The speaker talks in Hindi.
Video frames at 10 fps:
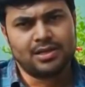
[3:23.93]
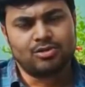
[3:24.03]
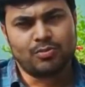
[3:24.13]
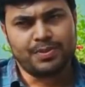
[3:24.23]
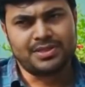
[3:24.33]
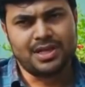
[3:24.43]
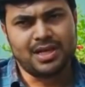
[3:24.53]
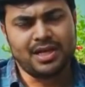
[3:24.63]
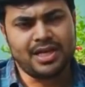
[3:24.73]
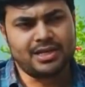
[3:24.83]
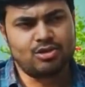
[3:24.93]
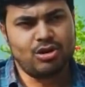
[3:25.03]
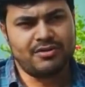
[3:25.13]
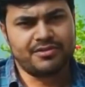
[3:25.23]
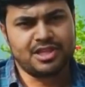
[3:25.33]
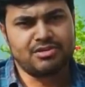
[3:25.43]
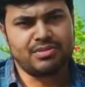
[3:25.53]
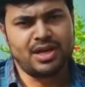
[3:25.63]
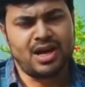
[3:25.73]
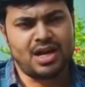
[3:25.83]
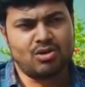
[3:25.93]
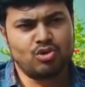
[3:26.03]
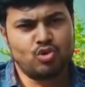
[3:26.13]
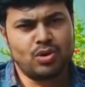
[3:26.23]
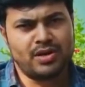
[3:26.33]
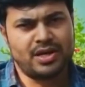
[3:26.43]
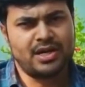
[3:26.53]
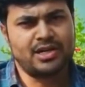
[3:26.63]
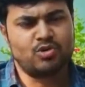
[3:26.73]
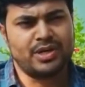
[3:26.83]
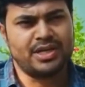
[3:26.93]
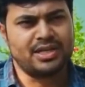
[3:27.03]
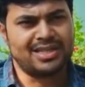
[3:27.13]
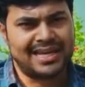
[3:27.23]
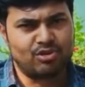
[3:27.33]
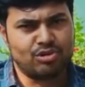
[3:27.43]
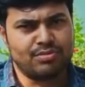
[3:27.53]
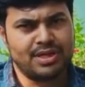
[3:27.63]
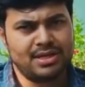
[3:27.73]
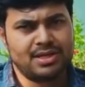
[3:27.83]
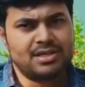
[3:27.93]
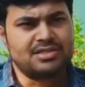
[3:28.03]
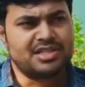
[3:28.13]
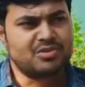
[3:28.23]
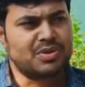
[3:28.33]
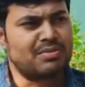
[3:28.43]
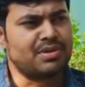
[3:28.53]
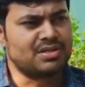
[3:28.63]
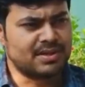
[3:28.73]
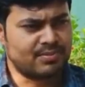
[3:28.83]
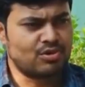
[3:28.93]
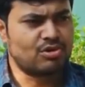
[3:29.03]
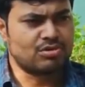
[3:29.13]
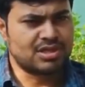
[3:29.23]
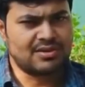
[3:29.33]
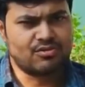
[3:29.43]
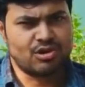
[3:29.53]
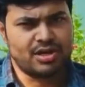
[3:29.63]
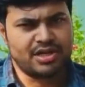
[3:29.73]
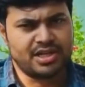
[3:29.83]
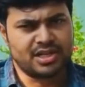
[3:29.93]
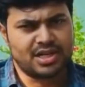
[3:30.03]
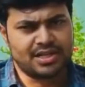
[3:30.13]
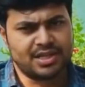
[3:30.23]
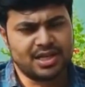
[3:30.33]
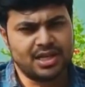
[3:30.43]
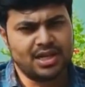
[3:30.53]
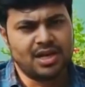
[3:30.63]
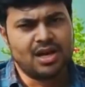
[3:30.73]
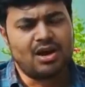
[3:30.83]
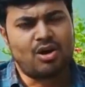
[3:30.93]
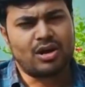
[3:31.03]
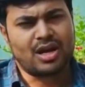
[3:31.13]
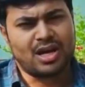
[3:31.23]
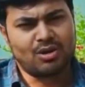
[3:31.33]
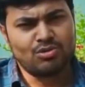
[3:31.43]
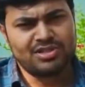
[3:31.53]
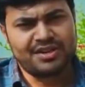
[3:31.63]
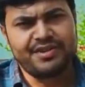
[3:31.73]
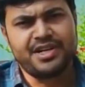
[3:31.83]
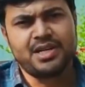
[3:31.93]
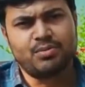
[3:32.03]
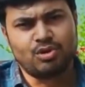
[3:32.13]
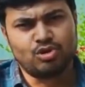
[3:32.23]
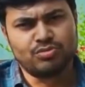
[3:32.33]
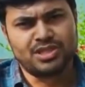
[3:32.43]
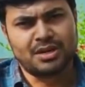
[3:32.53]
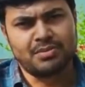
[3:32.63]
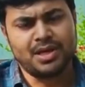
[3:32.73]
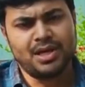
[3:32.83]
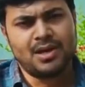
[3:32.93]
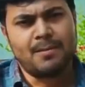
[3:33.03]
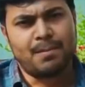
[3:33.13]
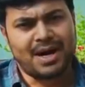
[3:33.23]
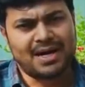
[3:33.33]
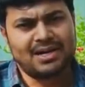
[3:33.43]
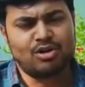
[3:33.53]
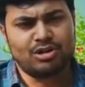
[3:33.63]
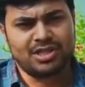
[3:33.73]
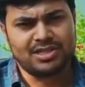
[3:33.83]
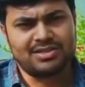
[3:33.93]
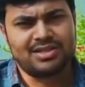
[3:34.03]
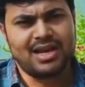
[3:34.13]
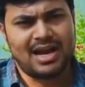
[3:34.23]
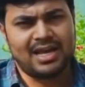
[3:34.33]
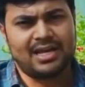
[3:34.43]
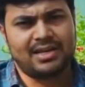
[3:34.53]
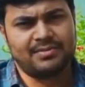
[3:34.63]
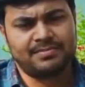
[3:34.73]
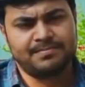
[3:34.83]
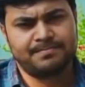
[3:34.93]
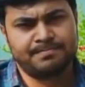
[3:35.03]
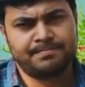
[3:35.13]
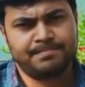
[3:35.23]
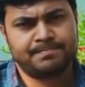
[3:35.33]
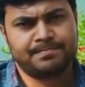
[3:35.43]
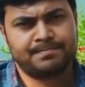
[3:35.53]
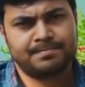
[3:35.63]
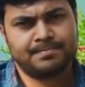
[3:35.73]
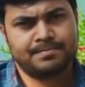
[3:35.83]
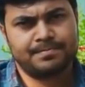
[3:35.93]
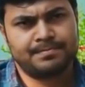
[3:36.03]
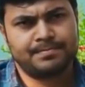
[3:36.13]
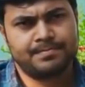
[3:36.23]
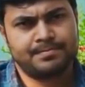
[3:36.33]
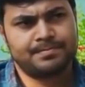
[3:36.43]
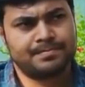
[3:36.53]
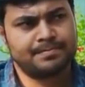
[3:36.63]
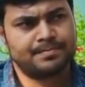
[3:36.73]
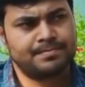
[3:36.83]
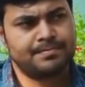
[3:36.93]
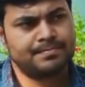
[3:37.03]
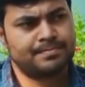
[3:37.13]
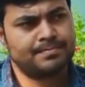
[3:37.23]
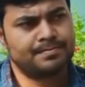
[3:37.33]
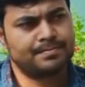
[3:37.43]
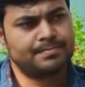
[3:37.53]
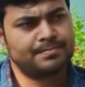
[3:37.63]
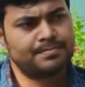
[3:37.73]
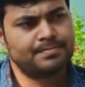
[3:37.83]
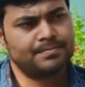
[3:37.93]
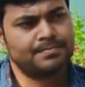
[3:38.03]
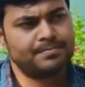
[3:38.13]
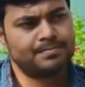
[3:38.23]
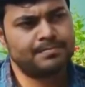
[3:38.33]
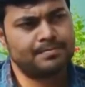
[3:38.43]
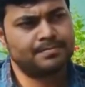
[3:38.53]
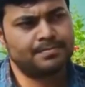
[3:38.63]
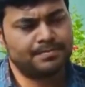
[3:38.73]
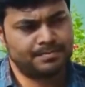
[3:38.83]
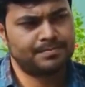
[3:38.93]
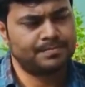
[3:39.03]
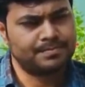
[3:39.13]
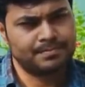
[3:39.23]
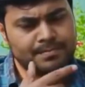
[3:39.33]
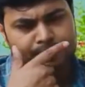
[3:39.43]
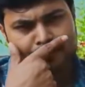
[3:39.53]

तो पिछले एक दो हफ्ते में अराउंड 220 दायून में जिसमें हमने सबको सेल्फ क्वारंटीन कर दिया है और अराउंड 70 बोरदुमसा में बाहर नॉर्थ ईस्ट से आया है okay. So any appeal you would like to make to the people of both the circles?